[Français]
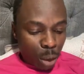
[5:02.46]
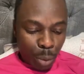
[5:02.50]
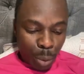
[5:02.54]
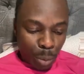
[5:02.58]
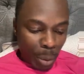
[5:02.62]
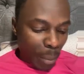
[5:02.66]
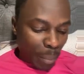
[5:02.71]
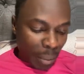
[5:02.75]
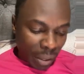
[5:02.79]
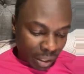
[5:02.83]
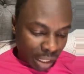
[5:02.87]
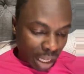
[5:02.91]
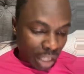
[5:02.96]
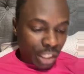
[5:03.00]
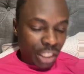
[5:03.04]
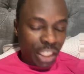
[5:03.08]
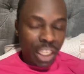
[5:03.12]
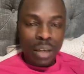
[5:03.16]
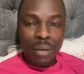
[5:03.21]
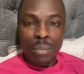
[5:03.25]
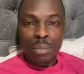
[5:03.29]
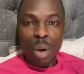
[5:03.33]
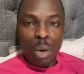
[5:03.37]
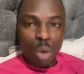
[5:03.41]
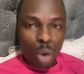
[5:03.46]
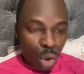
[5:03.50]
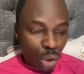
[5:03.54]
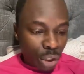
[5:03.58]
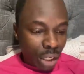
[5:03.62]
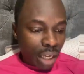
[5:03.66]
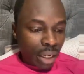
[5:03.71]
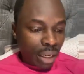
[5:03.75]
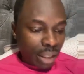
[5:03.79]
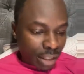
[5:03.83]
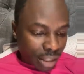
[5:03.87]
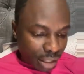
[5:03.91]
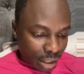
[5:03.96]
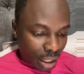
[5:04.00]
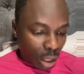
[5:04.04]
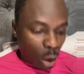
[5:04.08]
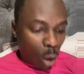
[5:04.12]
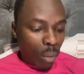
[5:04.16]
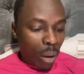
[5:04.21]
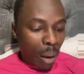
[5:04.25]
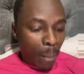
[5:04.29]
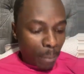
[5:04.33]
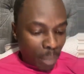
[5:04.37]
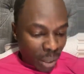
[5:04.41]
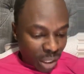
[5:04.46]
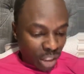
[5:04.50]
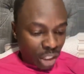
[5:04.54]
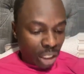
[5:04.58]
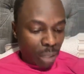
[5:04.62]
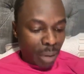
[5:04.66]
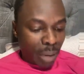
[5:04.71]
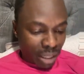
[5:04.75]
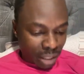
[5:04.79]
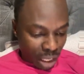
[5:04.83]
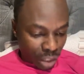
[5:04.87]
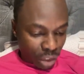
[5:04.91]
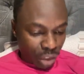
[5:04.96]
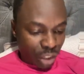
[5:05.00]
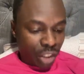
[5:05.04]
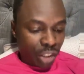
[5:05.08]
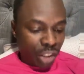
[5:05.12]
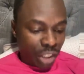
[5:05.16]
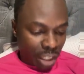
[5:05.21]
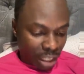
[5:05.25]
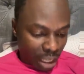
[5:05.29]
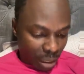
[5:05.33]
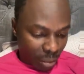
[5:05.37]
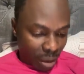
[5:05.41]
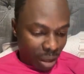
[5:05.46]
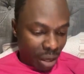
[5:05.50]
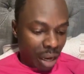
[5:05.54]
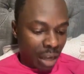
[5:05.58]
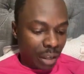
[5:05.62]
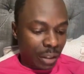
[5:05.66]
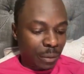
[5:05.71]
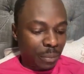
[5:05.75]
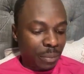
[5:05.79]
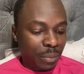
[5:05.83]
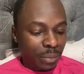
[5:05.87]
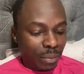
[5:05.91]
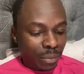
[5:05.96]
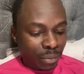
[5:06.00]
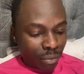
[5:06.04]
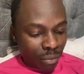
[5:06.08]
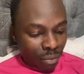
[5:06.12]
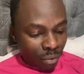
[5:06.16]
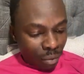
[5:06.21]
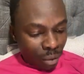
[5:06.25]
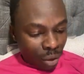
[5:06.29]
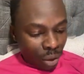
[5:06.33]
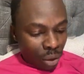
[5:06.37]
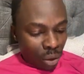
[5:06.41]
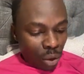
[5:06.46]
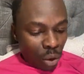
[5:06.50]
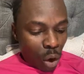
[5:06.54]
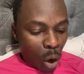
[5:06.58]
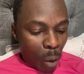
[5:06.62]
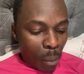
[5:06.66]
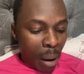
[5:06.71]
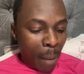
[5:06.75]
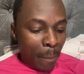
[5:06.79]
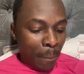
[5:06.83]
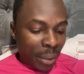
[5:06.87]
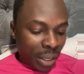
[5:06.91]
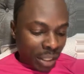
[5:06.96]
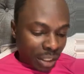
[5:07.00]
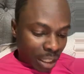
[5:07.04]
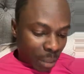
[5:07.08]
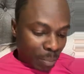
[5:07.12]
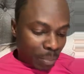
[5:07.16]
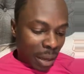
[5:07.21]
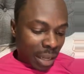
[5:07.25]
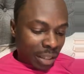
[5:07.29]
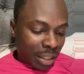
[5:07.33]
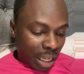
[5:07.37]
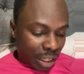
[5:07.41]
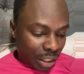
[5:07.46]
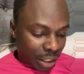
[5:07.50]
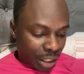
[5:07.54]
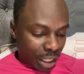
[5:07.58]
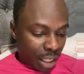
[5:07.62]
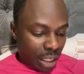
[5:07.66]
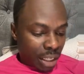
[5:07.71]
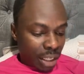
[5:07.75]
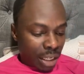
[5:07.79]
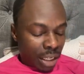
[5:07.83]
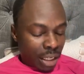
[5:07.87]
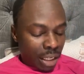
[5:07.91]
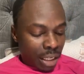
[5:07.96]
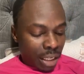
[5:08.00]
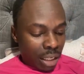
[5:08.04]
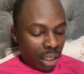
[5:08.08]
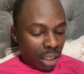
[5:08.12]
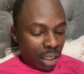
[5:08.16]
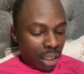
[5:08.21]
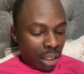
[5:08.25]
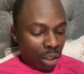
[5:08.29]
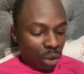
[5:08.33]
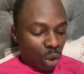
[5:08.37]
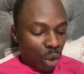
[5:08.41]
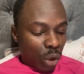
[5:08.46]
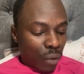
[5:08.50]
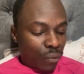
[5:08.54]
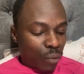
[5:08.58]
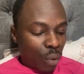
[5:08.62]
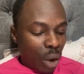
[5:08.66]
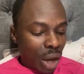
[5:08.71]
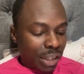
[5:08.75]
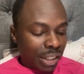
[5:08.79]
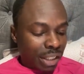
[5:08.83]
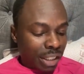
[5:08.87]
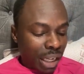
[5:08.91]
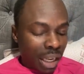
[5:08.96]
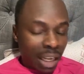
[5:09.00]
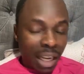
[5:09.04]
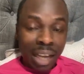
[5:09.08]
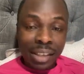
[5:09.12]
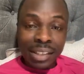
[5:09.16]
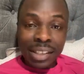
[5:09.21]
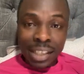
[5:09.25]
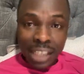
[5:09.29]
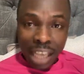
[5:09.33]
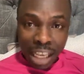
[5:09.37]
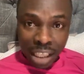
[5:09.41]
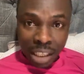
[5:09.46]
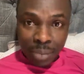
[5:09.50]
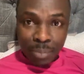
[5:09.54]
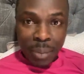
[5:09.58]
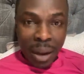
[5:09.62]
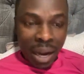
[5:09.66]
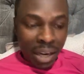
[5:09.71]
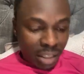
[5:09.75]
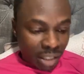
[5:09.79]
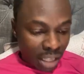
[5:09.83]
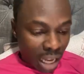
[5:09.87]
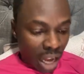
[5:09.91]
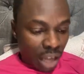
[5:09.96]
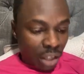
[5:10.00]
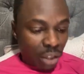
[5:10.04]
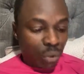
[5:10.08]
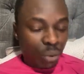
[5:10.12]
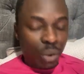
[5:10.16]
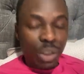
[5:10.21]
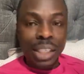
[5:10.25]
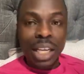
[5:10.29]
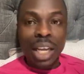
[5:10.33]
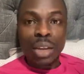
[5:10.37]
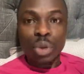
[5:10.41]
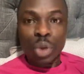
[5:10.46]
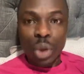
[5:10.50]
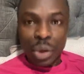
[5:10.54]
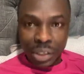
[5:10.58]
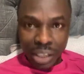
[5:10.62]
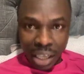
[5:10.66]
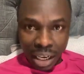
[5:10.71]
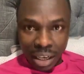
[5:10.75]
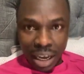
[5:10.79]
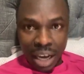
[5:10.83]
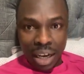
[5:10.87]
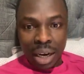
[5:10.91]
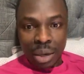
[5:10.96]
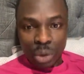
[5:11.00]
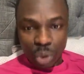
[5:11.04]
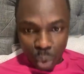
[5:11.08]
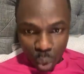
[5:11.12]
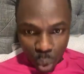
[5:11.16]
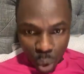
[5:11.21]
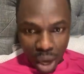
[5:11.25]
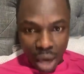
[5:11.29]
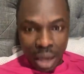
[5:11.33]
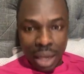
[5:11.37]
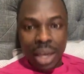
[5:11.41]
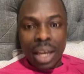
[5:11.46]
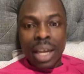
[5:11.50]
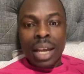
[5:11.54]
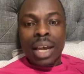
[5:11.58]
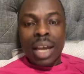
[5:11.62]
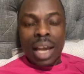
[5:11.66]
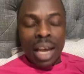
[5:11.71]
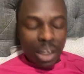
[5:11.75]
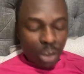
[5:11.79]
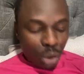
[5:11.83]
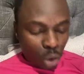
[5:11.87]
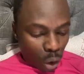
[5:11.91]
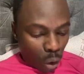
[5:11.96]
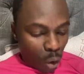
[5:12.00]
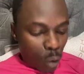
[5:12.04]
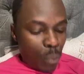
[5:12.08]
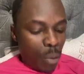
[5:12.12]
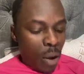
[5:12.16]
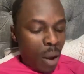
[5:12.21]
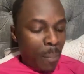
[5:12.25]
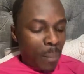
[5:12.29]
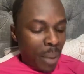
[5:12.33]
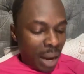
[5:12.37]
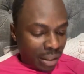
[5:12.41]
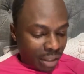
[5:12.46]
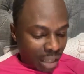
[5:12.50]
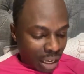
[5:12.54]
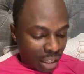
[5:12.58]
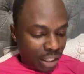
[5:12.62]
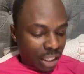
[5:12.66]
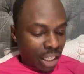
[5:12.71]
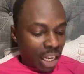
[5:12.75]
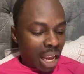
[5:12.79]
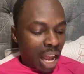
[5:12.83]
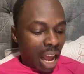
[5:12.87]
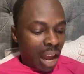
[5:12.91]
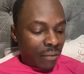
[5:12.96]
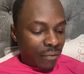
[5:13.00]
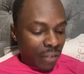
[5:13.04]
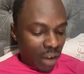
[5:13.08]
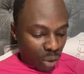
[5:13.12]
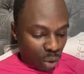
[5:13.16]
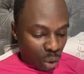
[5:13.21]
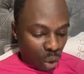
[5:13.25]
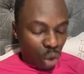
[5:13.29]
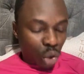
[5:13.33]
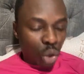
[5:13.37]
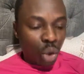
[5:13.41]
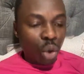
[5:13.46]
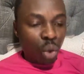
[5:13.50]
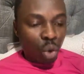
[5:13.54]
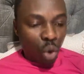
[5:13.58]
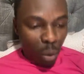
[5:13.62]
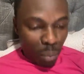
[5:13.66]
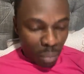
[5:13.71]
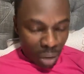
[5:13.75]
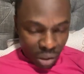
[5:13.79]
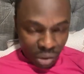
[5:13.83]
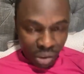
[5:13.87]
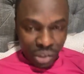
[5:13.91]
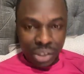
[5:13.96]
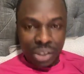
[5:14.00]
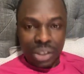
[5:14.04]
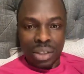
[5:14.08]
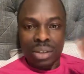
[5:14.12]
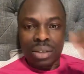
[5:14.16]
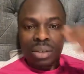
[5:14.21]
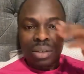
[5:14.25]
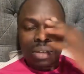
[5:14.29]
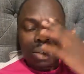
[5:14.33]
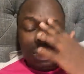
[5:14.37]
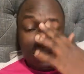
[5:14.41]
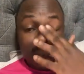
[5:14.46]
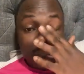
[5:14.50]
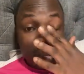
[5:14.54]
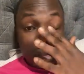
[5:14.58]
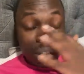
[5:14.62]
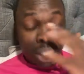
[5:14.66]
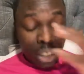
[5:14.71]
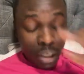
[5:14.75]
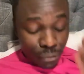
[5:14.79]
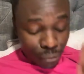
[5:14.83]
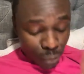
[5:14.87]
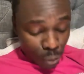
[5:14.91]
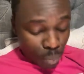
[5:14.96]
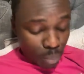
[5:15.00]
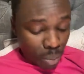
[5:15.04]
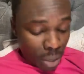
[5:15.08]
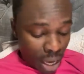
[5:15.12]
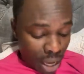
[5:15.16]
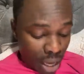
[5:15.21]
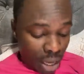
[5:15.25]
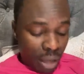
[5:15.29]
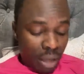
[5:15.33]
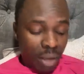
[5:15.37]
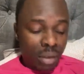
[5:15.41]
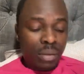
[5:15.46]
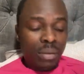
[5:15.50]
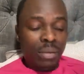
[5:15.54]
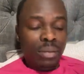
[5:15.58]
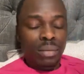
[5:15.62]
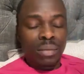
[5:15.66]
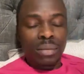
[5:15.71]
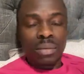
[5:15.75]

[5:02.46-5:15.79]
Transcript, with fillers: Je ne peux pas partager. Mon compte est restreint. On m'empêche de partager, chers camarades. On m'empêche de partager. Je vois 57 partages. Vous êtes 243. Est-ce que vous pouvez partager avant que je ne commence S'il vous plaît.